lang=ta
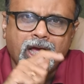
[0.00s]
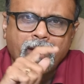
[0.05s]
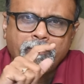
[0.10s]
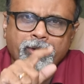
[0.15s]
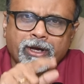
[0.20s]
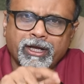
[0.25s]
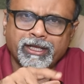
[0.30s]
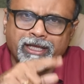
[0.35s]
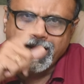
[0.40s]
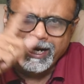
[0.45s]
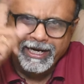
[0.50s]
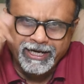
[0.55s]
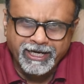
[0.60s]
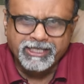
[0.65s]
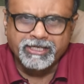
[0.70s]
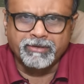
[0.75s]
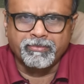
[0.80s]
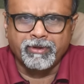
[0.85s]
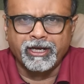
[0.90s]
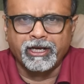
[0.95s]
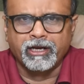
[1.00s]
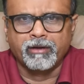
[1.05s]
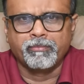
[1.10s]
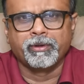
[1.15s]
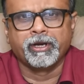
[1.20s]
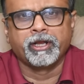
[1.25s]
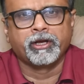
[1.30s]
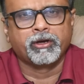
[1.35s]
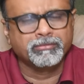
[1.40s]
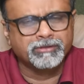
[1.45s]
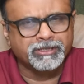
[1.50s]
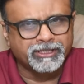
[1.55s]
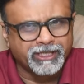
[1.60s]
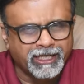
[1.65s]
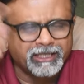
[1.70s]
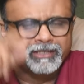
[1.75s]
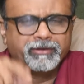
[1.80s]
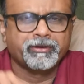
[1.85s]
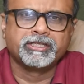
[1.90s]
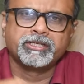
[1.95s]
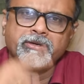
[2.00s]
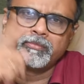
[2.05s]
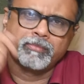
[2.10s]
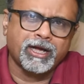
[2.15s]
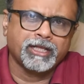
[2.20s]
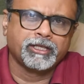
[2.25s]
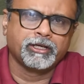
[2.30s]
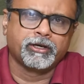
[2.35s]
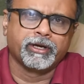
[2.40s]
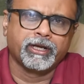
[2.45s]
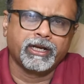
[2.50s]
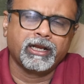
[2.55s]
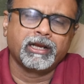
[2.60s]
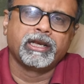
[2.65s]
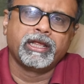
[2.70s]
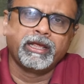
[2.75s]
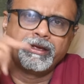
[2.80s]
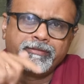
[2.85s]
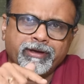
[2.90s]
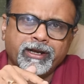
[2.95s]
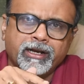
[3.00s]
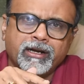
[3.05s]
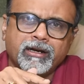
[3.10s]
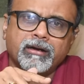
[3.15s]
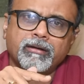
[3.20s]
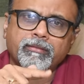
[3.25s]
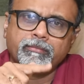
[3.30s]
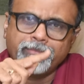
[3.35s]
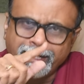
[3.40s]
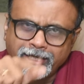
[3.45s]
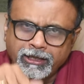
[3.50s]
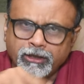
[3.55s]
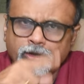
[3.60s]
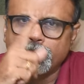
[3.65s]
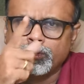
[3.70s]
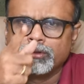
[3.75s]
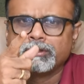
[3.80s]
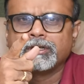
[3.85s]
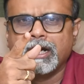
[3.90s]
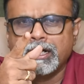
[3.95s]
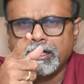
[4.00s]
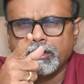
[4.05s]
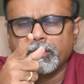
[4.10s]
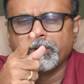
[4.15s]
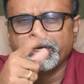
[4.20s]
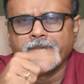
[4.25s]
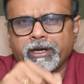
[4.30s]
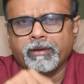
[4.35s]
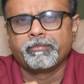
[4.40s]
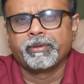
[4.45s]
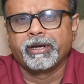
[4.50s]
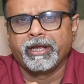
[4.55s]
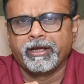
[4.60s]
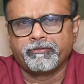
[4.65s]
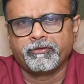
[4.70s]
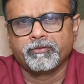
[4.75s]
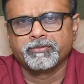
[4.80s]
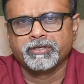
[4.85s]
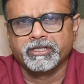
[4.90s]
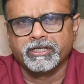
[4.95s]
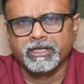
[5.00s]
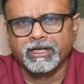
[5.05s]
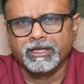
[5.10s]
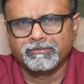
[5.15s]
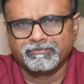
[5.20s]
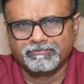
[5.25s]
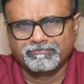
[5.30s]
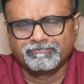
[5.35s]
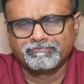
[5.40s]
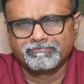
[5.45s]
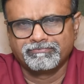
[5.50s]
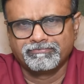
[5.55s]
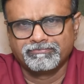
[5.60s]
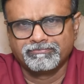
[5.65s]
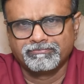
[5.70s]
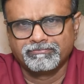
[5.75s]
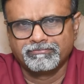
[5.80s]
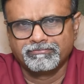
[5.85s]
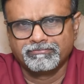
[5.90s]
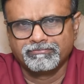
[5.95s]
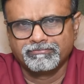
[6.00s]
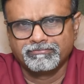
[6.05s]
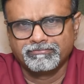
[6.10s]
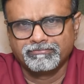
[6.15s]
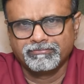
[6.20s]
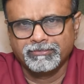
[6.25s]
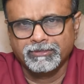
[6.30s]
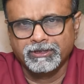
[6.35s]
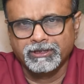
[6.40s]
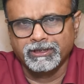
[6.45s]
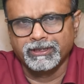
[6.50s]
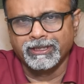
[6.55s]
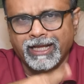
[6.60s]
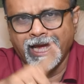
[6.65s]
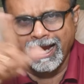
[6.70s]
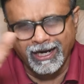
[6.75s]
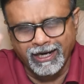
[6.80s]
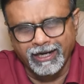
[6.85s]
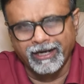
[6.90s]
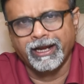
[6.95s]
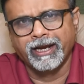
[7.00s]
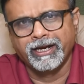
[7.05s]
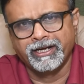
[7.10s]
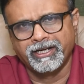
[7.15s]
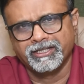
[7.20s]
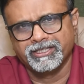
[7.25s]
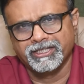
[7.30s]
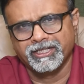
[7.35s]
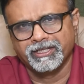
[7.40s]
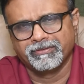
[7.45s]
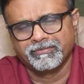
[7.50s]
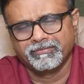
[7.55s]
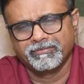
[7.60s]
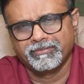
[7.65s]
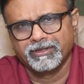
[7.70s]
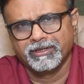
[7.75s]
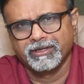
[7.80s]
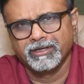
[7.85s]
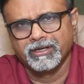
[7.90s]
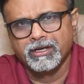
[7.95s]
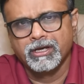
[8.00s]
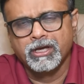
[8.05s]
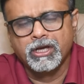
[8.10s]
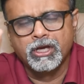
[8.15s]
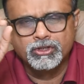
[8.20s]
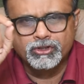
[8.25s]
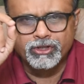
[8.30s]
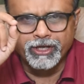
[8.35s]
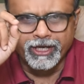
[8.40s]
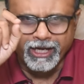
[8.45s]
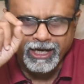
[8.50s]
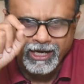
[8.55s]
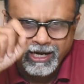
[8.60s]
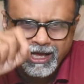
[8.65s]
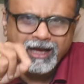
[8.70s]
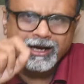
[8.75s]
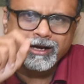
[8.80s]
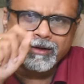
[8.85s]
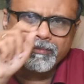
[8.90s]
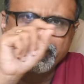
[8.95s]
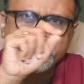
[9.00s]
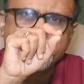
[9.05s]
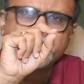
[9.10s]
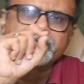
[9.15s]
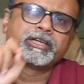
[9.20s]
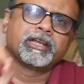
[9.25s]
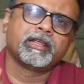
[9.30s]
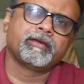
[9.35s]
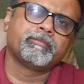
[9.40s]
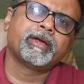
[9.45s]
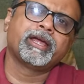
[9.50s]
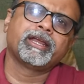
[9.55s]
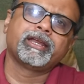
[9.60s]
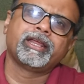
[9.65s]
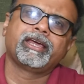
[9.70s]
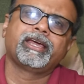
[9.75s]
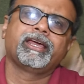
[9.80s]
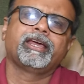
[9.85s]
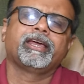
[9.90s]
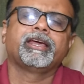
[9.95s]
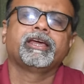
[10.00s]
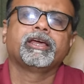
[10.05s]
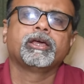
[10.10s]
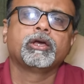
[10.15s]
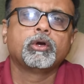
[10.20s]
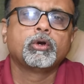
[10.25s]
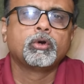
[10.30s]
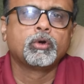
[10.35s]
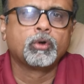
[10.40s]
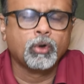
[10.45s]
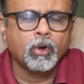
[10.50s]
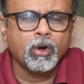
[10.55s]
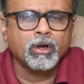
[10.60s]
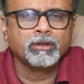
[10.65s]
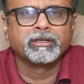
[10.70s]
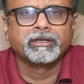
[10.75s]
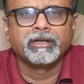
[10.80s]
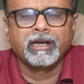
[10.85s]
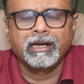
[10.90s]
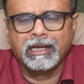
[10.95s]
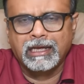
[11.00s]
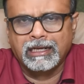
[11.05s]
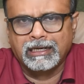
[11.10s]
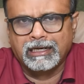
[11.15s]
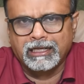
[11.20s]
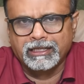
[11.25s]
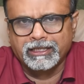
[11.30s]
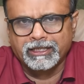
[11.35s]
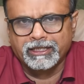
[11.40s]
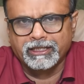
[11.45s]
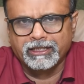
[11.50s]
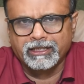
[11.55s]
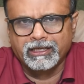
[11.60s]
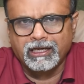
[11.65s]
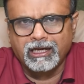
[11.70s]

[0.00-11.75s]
அப்போ அது ஐடிசி மாதிரி கம்பெனிக்கும் சேர்த்து வச்சு பாதிக்கும் ஏன்னா லீவர் பெட்டர் க்ரோத் காட்டக்கூடிய கம்பெனி எஃப்எம்சிஜியில் டேன் அண்ட் ஐடிசி ஸோ எல்லா கம்பெனிஸ்லையுமே இன்னைக்கு க்ரோத் நல்லா இருக்காது